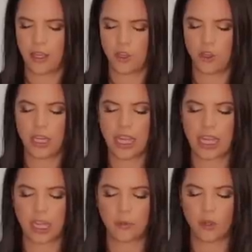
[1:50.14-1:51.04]
Yo diría que
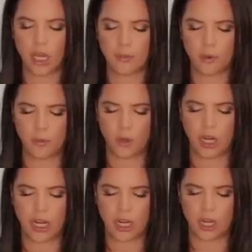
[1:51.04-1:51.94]
aquí podríamos
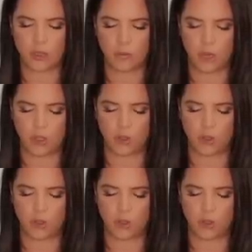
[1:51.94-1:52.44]
poner pues